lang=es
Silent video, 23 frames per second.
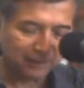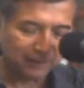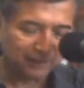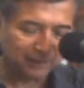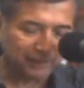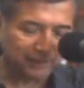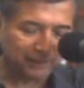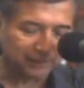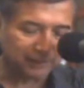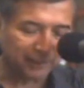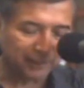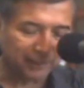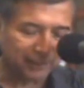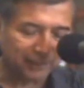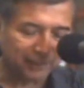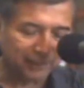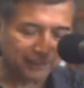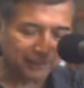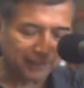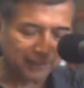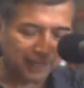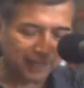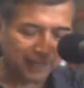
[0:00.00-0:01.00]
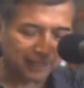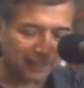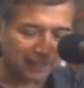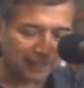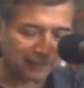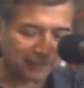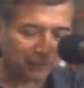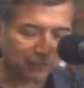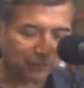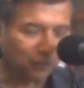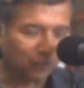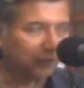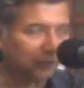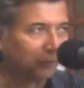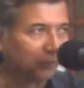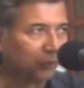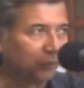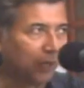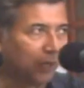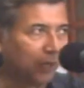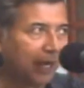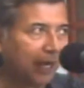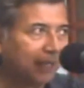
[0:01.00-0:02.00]
Dice Daniel Dana que
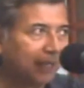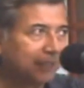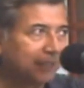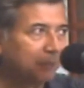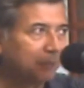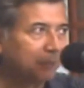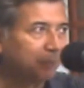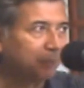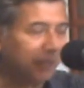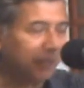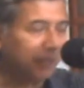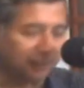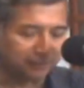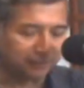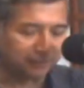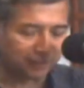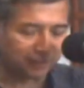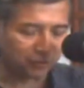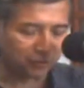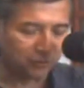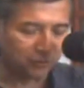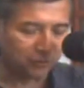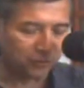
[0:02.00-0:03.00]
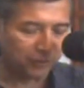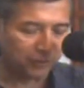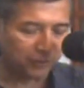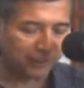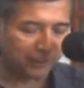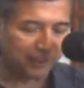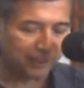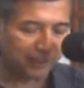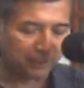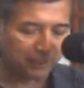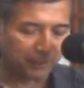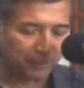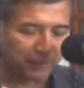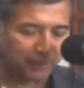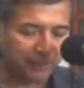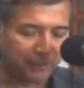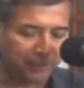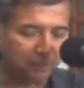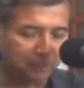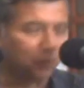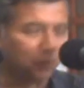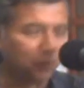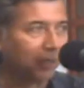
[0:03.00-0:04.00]
cuando alguien piensa como en el
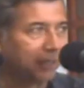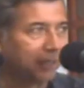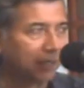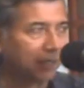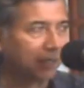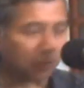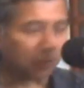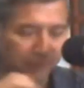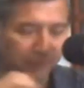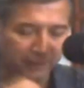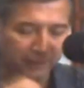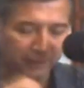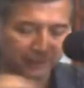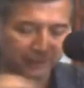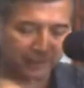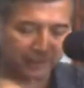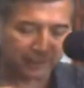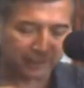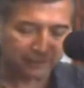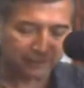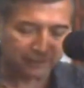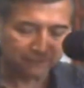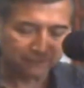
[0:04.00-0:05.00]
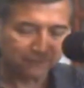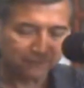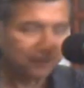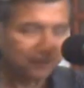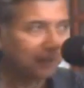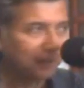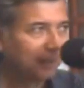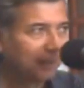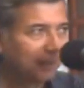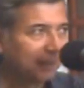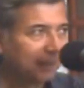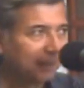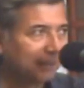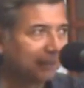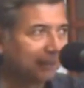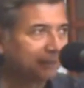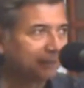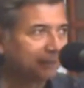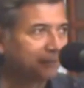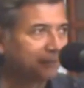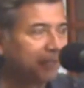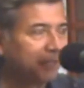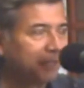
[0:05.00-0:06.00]
espejismo, ganar o perder,
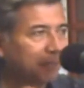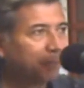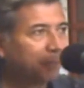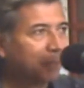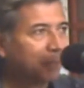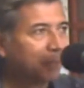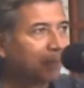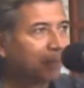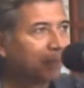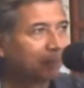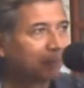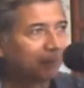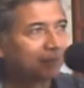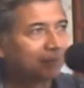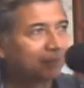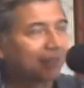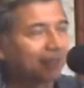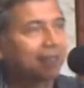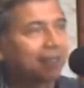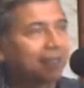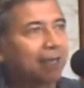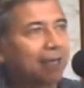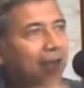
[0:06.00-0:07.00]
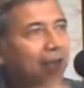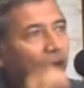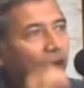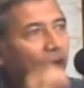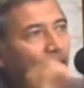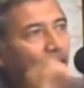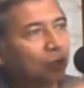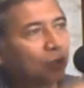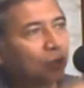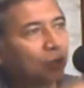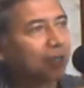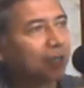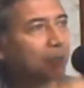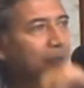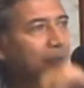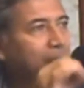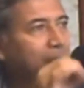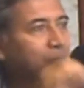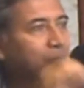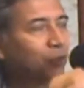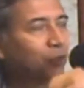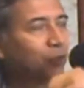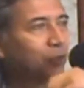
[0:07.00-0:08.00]
siempre va a pensar que la otra
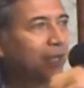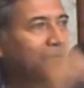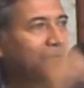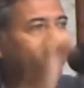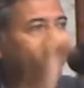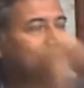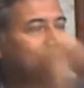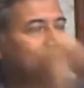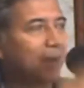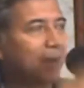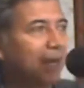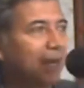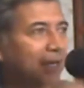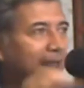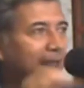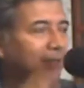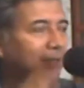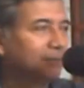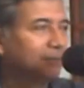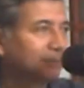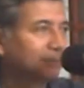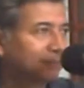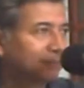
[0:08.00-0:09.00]
persona es mala